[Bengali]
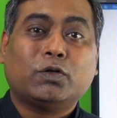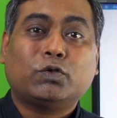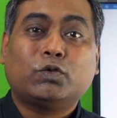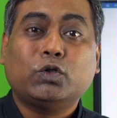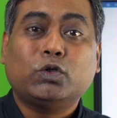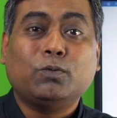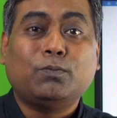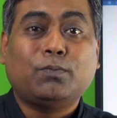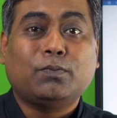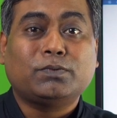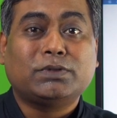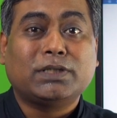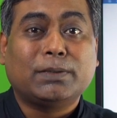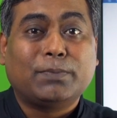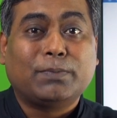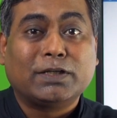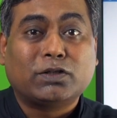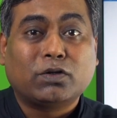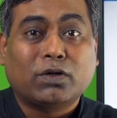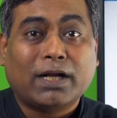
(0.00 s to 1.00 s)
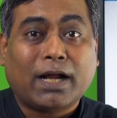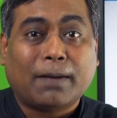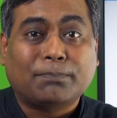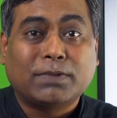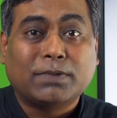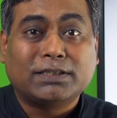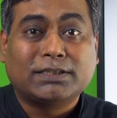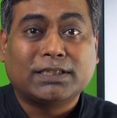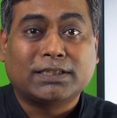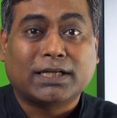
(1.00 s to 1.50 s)
ট্রু যে ভেতরে
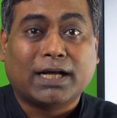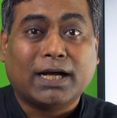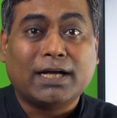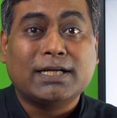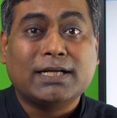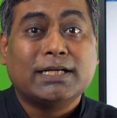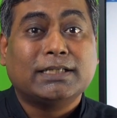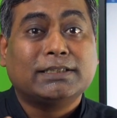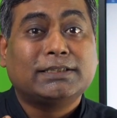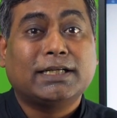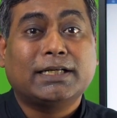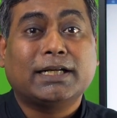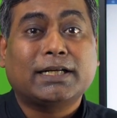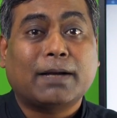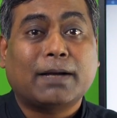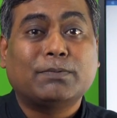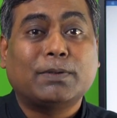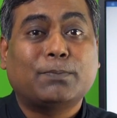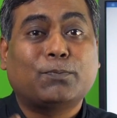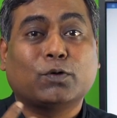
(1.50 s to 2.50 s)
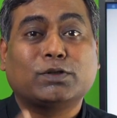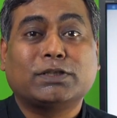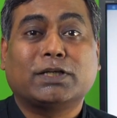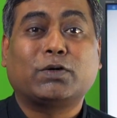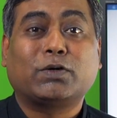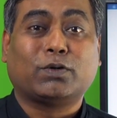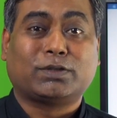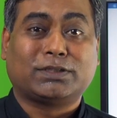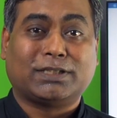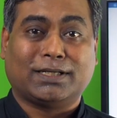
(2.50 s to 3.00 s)
আপনার যেটা সেটাকে আপনি
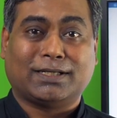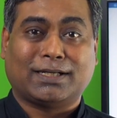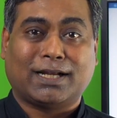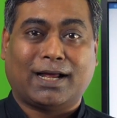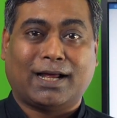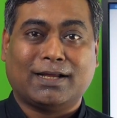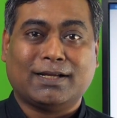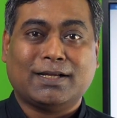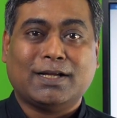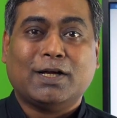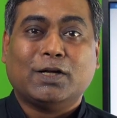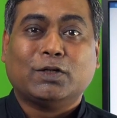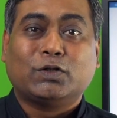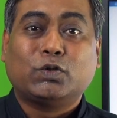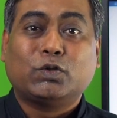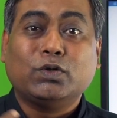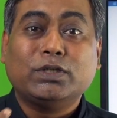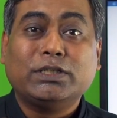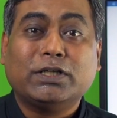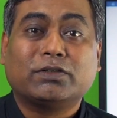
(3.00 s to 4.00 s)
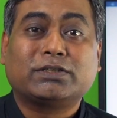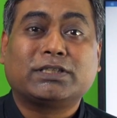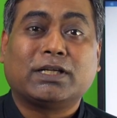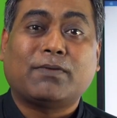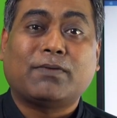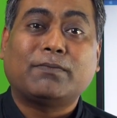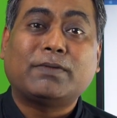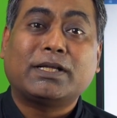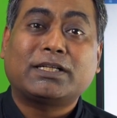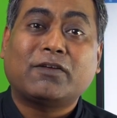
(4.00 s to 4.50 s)
প্রজেক্ট করছেন না ট্রু ইয়োর
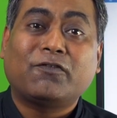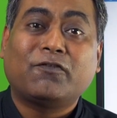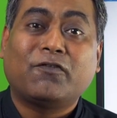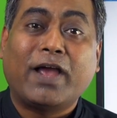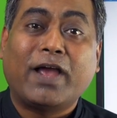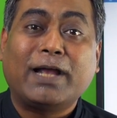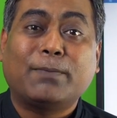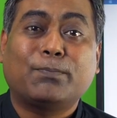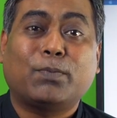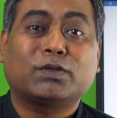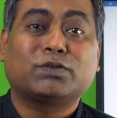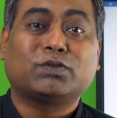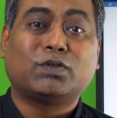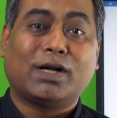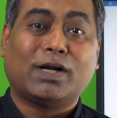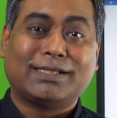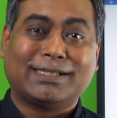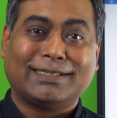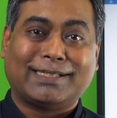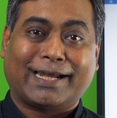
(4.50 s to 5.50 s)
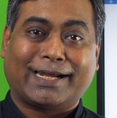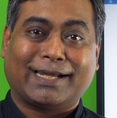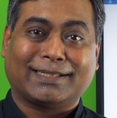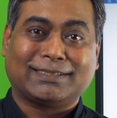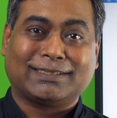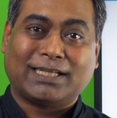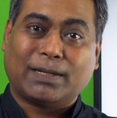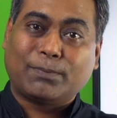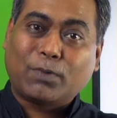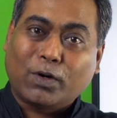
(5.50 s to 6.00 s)
সেলফ আপনি একটা ফেক পার্সোনালিটি
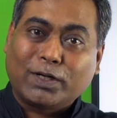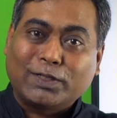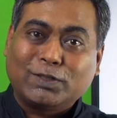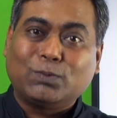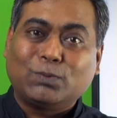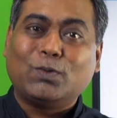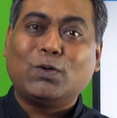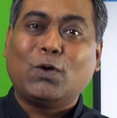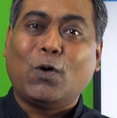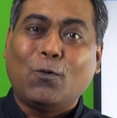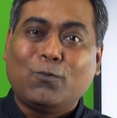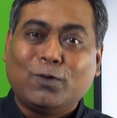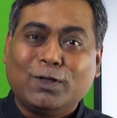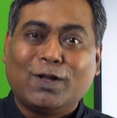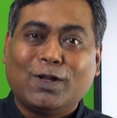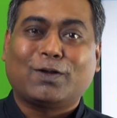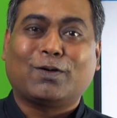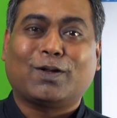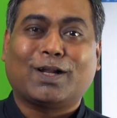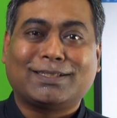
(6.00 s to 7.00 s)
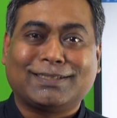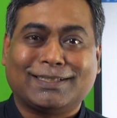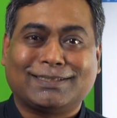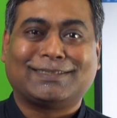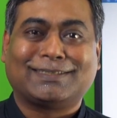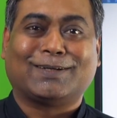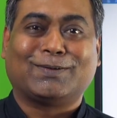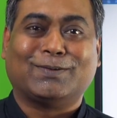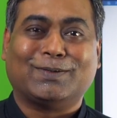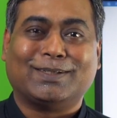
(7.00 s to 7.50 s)
দেখাচ্ছেন আমরা অনেক সময় অভিনয় করার
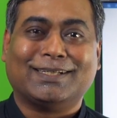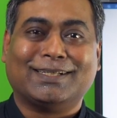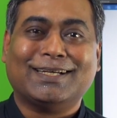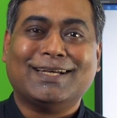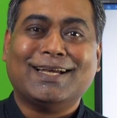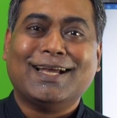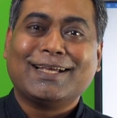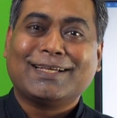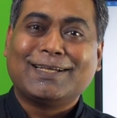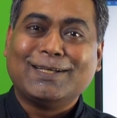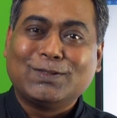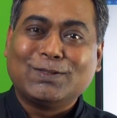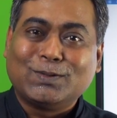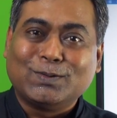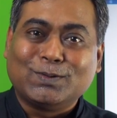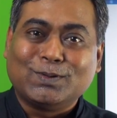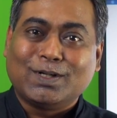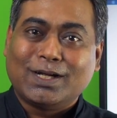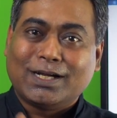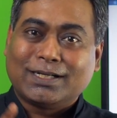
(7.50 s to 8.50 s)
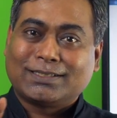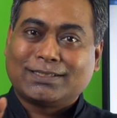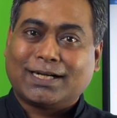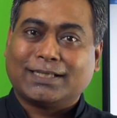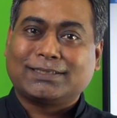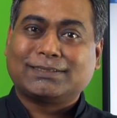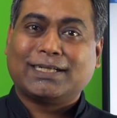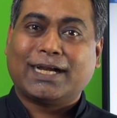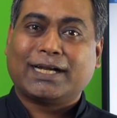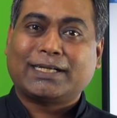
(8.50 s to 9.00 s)
চেষ্টা করি কিন্তু
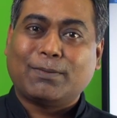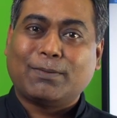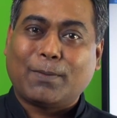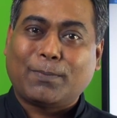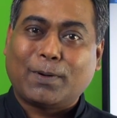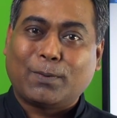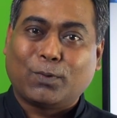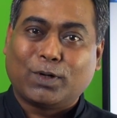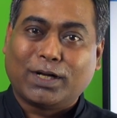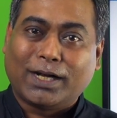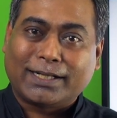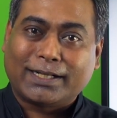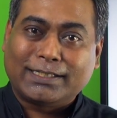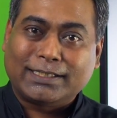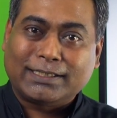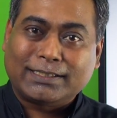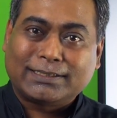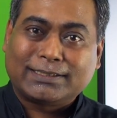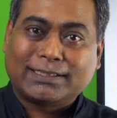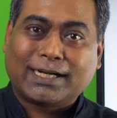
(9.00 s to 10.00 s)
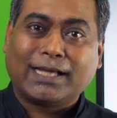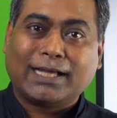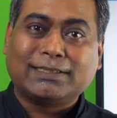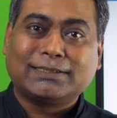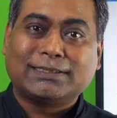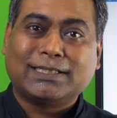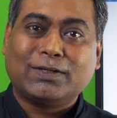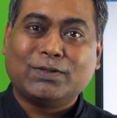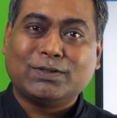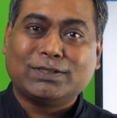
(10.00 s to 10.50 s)
ট্রাস্টের একটা ব্যাপার বলে রাখি
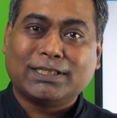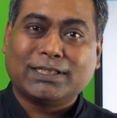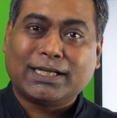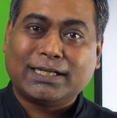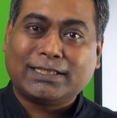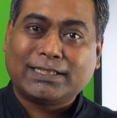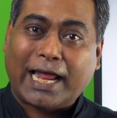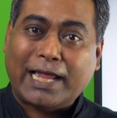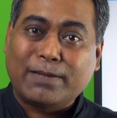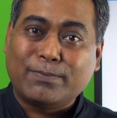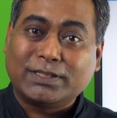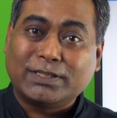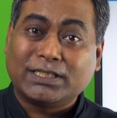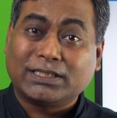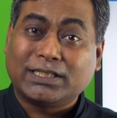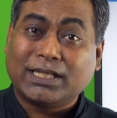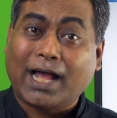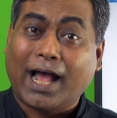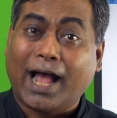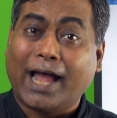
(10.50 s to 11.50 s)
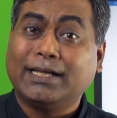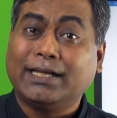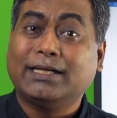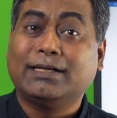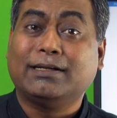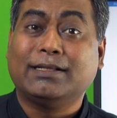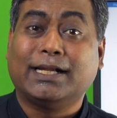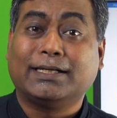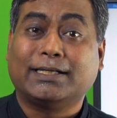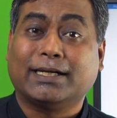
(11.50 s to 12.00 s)
ট্রাস্টের হচ্ছে কি টাইমের সাথে হাইলি
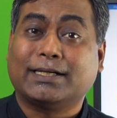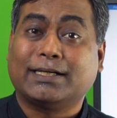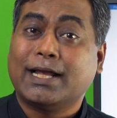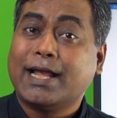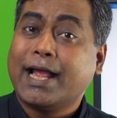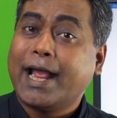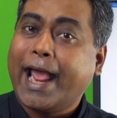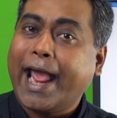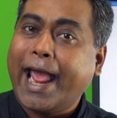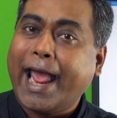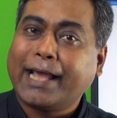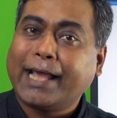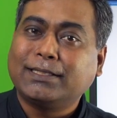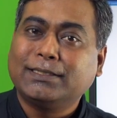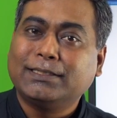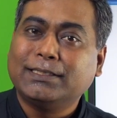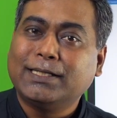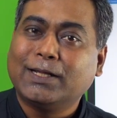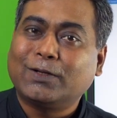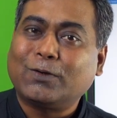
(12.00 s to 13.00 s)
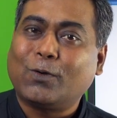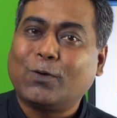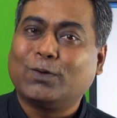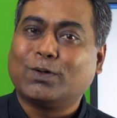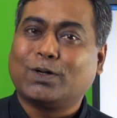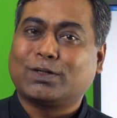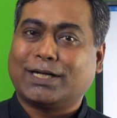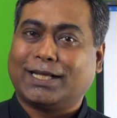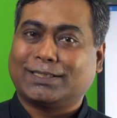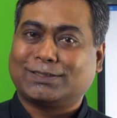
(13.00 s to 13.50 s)
রিলেটেড একদিনে
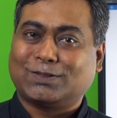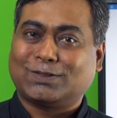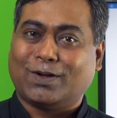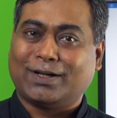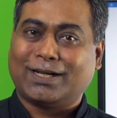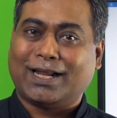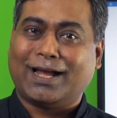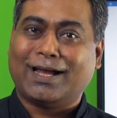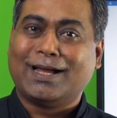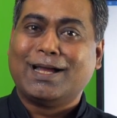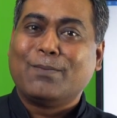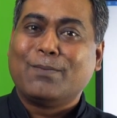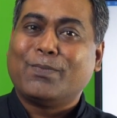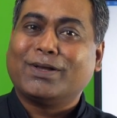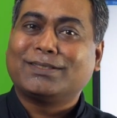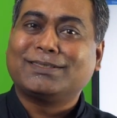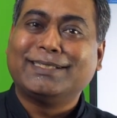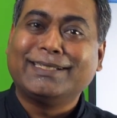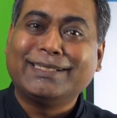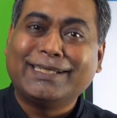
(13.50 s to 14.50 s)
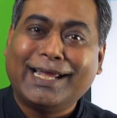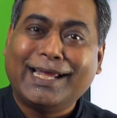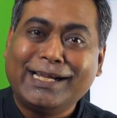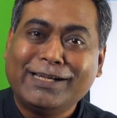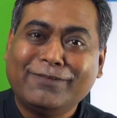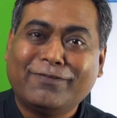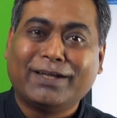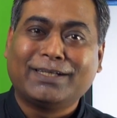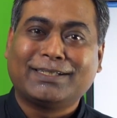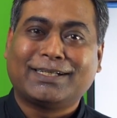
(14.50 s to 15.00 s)
কখনো ট্রাস্ট হয় না বা সিঙ্গেল
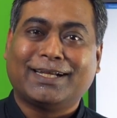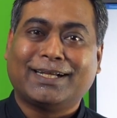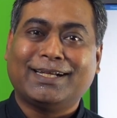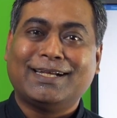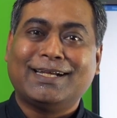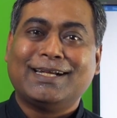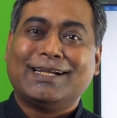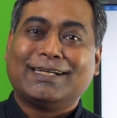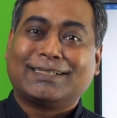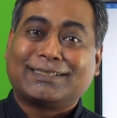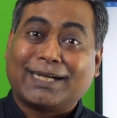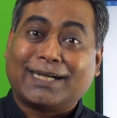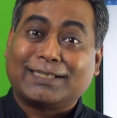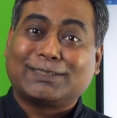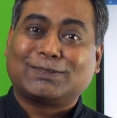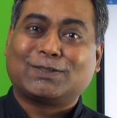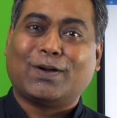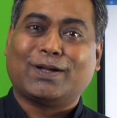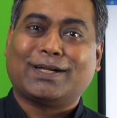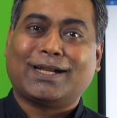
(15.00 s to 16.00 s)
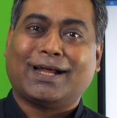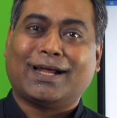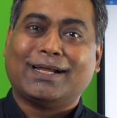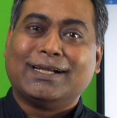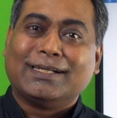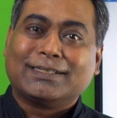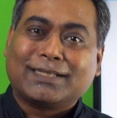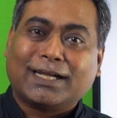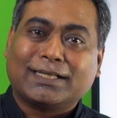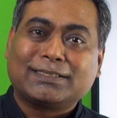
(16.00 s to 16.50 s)
ইভেন্টে ট্রাস্ট হয় না
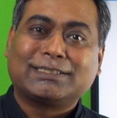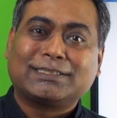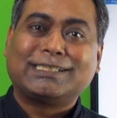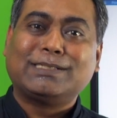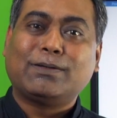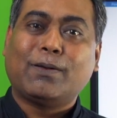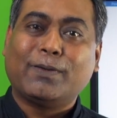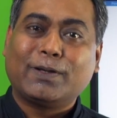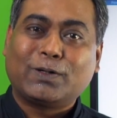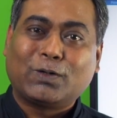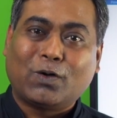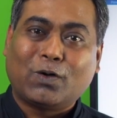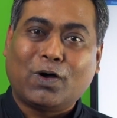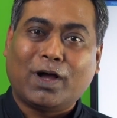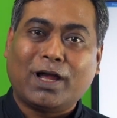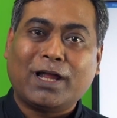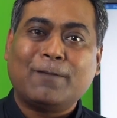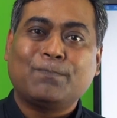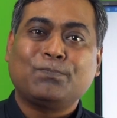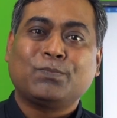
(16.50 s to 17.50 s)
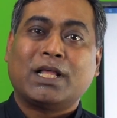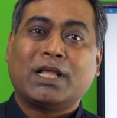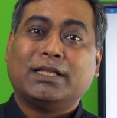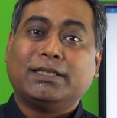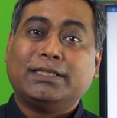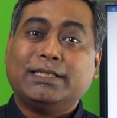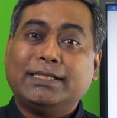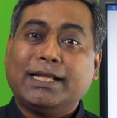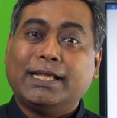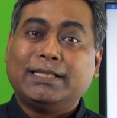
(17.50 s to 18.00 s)
ট্রাস্ট কীভাবে গ্রো হয়
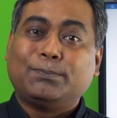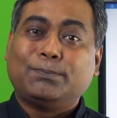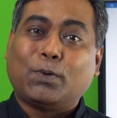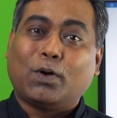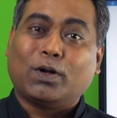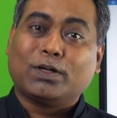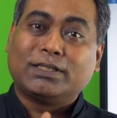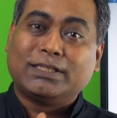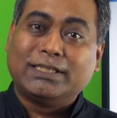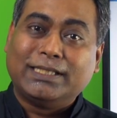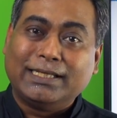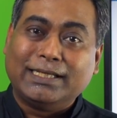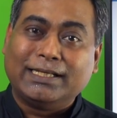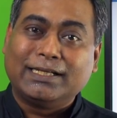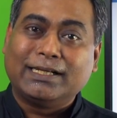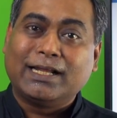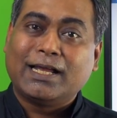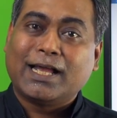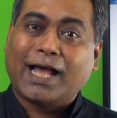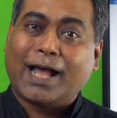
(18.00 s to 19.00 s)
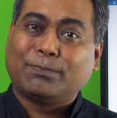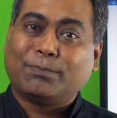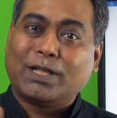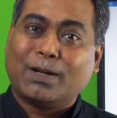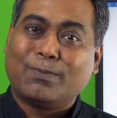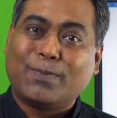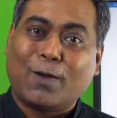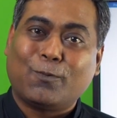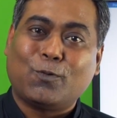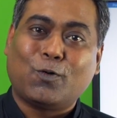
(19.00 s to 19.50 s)
দিনের পর দিন
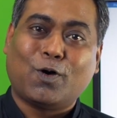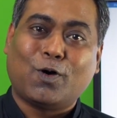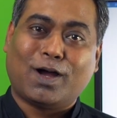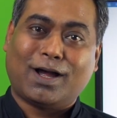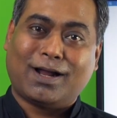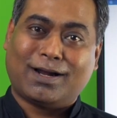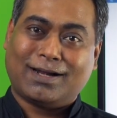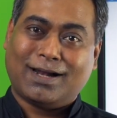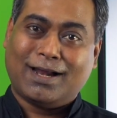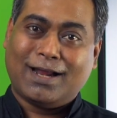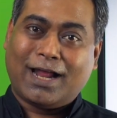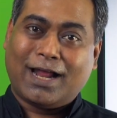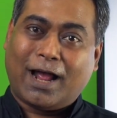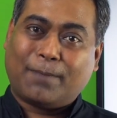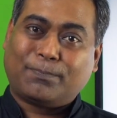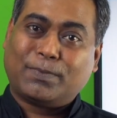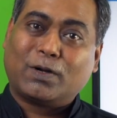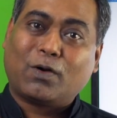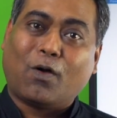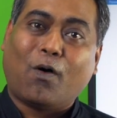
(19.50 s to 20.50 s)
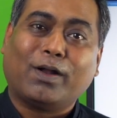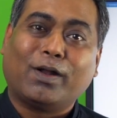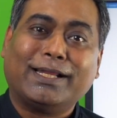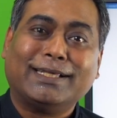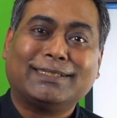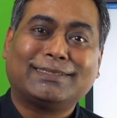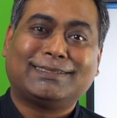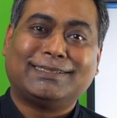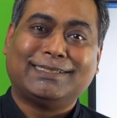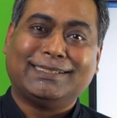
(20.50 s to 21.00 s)
আপনার ব্যবহার আপনার
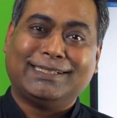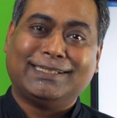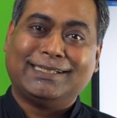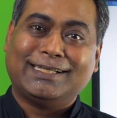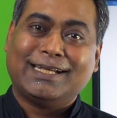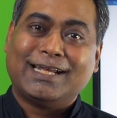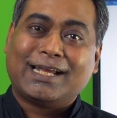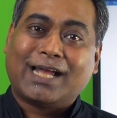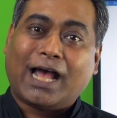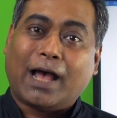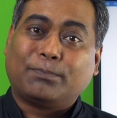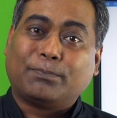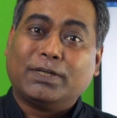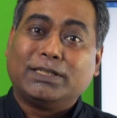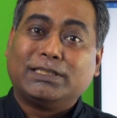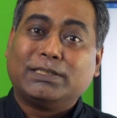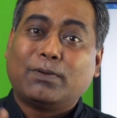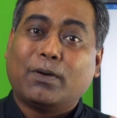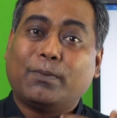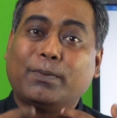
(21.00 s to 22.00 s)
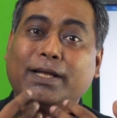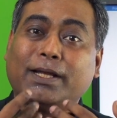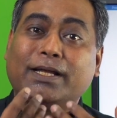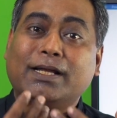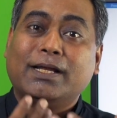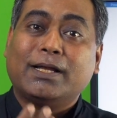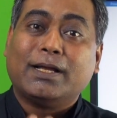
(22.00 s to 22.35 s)
অনেস্টি আপনি যেভাবে